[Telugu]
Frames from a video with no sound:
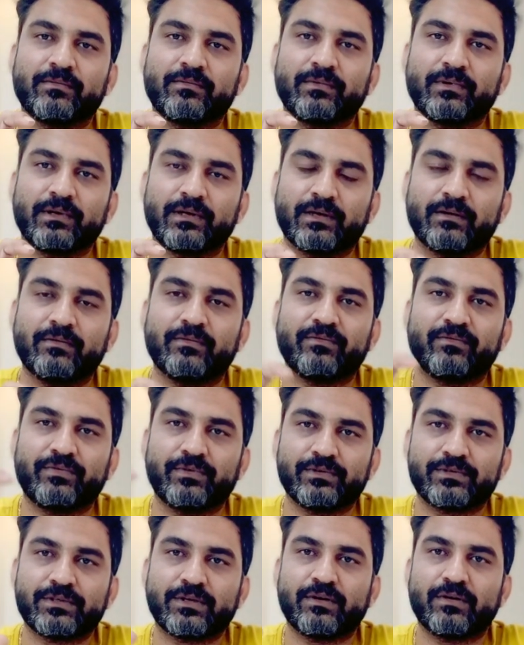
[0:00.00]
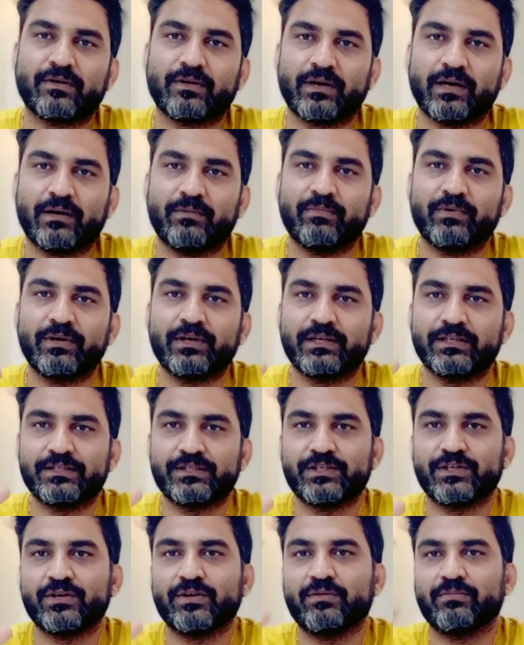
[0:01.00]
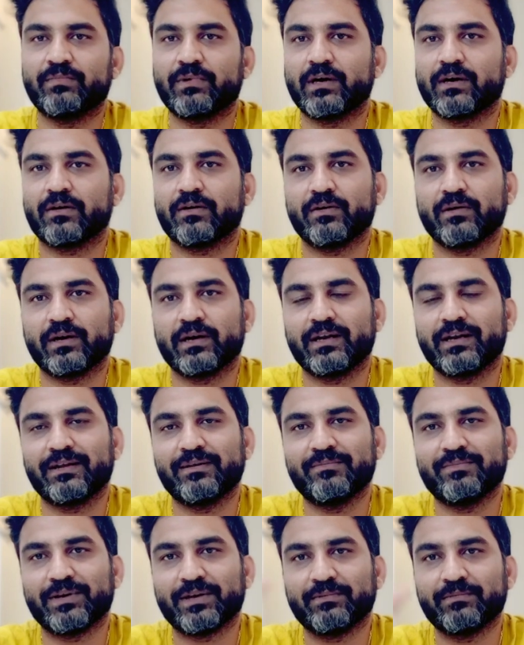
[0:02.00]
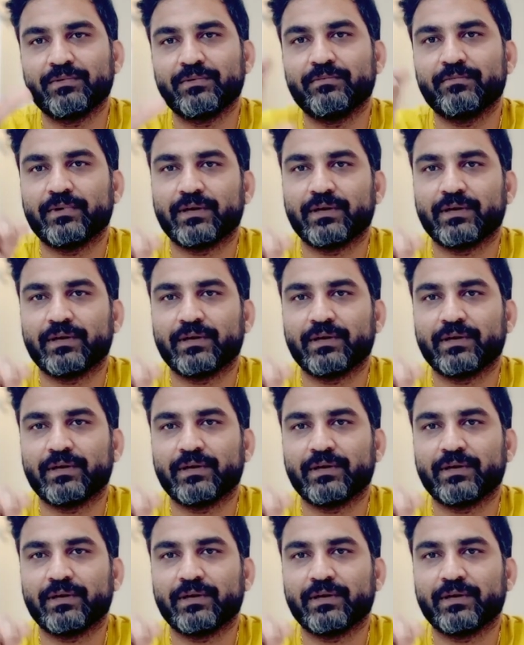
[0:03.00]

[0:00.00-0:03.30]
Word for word: ఇంకా ఫ్యూచర్లో రాబోయే జియో మార్ట్లో కానీ మనము